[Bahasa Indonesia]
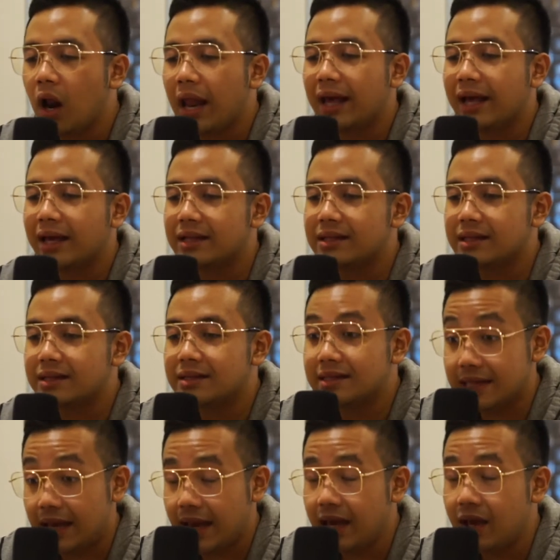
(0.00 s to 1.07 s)
all I can
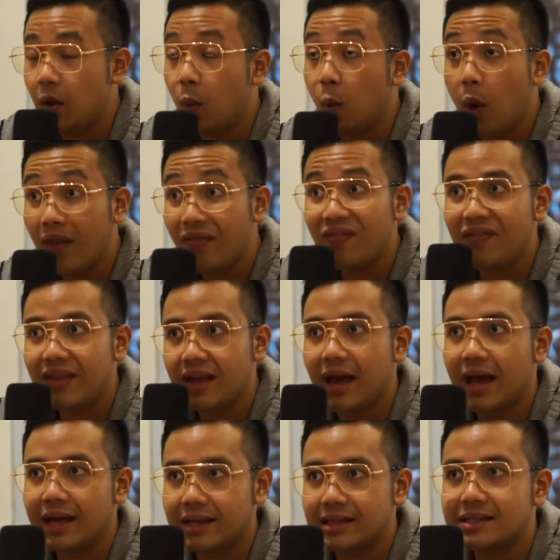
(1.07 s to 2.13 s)
say, one
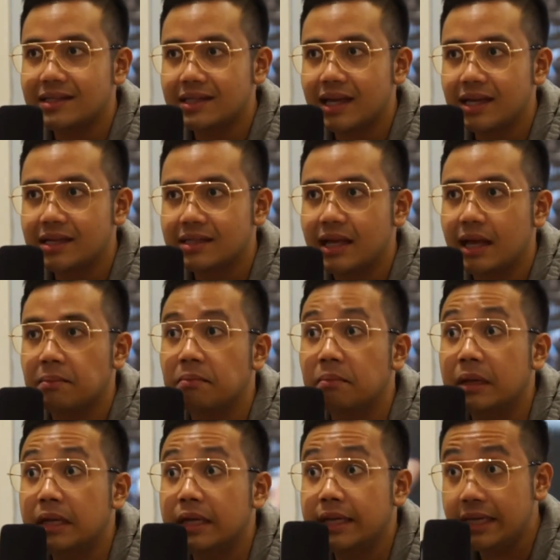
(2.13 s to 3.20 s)
thing I can say is
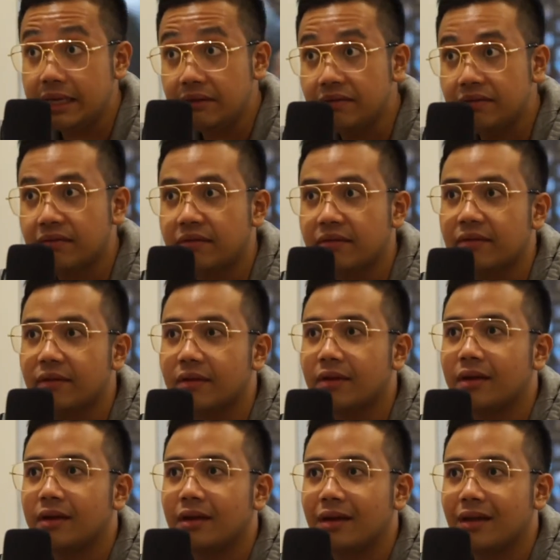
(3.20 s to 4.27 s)
that believe
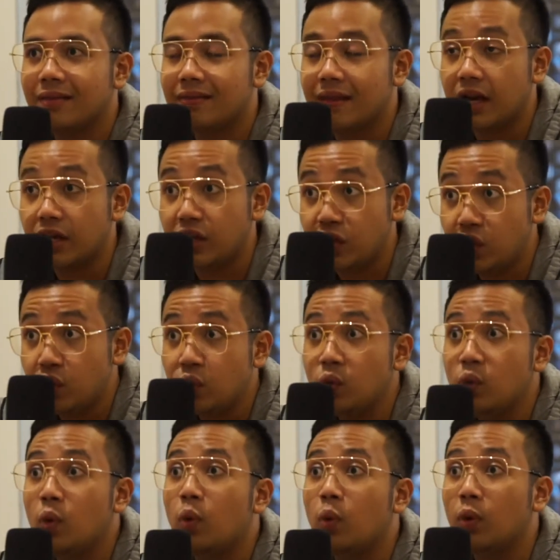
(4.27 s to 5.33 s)
that
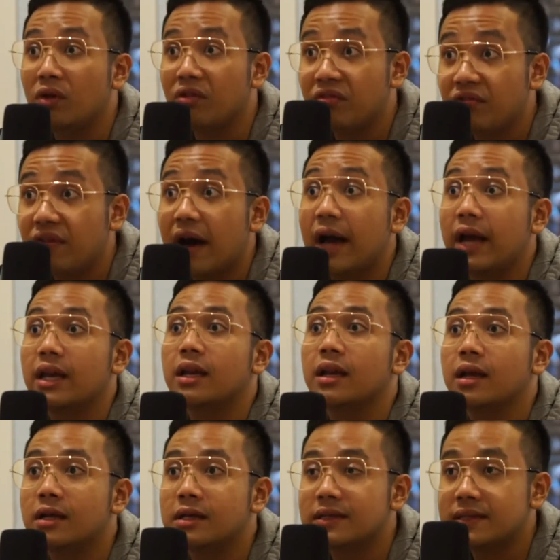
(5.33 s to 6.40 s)
you will
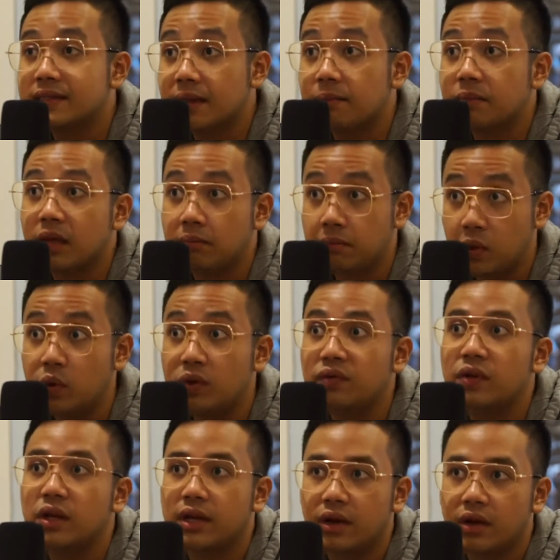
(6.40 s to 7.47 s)
find something
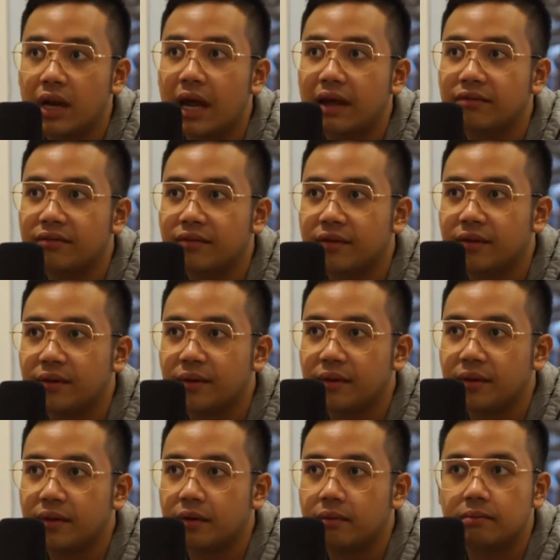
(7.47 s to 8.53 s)
beautiful in your life.
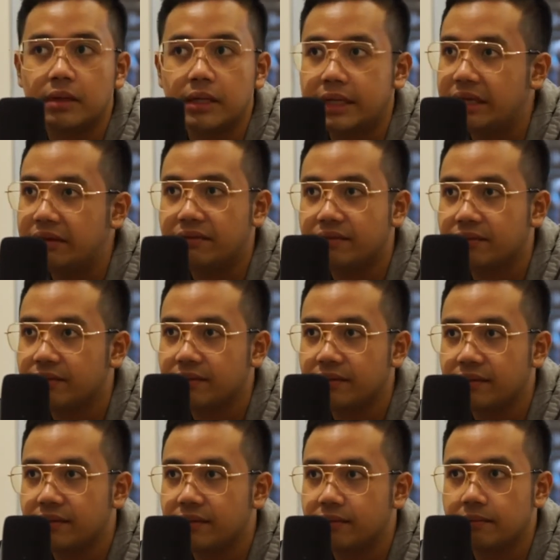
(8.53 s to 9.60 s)
Believe.
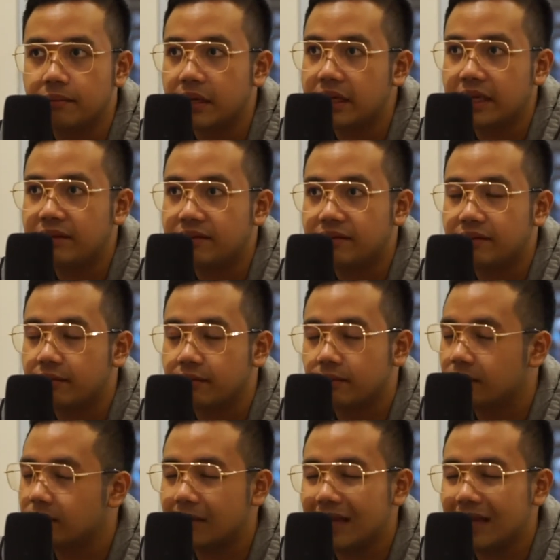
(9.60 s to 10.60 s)
Believe.